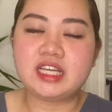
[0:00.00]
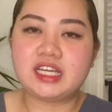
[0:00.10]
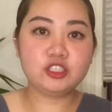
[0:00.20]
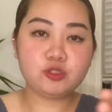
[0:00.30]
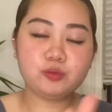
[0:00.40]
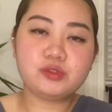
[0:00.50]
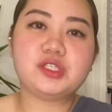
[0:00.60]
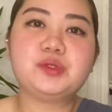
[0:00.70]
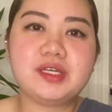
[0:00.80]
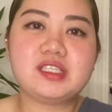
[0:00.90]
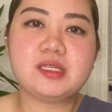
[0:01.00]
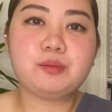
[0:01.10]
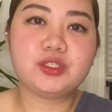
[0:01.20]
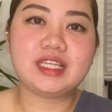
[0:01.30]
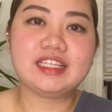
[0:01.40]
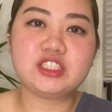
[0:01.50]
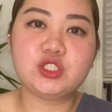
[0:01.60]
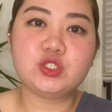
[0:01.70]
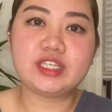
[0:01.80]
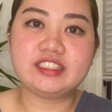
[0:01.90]
Dito po sa US, importante
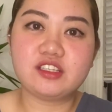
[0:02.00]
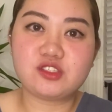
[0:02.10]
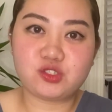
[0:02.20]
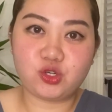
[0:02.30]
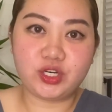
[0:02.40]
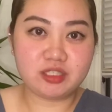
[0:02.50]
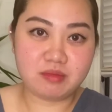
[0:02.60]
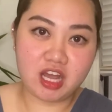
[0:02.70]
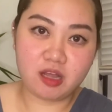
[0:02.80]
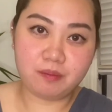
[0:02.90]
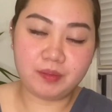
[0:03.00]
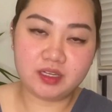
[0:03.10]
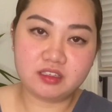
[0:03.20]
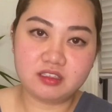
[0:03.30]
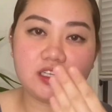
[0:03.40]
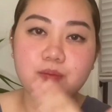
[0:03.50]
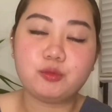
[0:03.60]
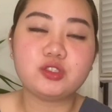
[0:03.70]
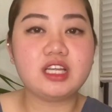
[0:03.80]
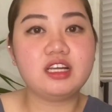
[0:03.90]
yung credit score at
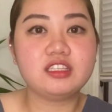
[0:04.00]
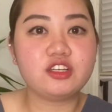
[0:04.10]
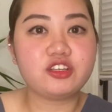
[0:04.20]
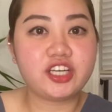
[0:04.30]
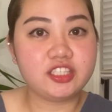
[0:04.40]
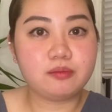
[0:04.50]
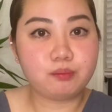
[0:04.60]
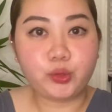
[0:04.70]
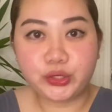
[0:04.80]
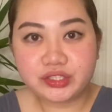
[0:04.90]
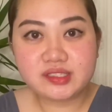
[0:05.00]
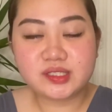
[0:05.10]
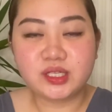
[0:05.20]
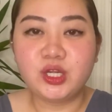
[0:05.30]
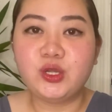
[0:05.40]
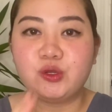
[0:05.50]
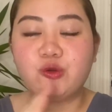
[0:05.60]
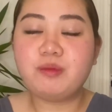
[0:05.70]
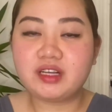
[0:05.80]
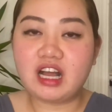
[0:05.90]
makakapag-ipon ka lang ng credit points
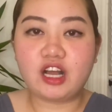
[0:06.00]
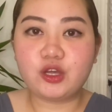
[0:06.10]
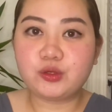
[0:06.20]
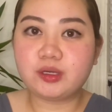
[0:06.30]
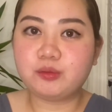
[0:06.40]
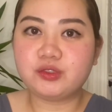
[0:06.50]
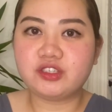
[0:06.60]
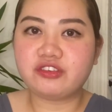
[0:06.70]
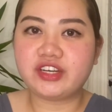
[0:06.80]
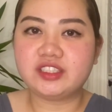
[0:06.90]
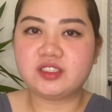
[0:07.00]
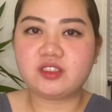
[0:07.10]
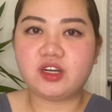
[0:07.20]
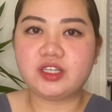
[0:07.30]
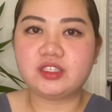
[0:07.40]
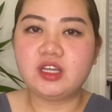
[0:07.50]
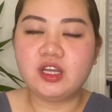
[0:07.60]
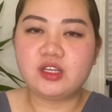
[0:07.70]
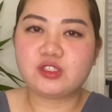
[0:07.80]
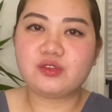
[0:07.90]
kung magkakaroon ka po ng credit card.
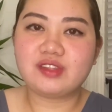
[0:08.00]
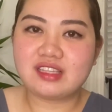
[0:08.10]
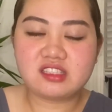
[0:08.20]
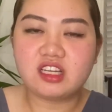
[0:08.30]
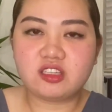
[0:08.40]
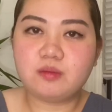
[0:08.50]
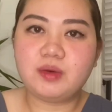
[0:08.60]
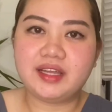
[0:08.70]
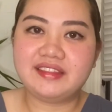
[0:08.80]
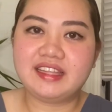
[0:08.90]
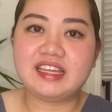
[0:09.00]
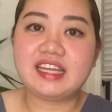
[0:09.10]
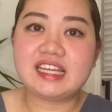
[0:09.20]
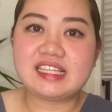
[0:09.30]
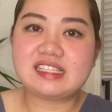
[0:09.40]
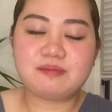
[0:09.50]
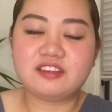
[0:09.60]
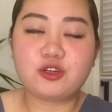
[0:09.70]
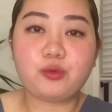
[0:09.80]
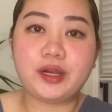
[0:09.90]
So that's not a bad thing. It's
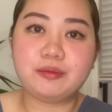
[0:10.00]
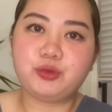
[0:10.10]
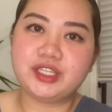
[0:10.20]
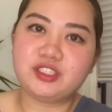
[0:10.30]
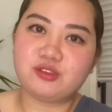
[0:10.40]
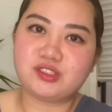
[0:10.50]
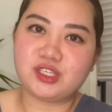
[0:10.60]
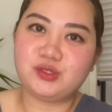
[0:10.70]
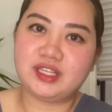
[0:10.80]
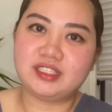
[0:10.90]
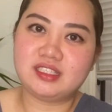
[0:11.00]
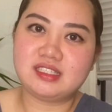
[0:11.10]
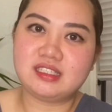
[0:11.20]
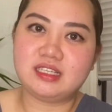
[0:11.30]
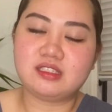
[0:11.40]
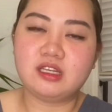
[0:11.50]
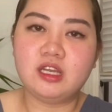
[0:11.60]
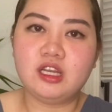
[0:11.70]
required po yun dito sa United States.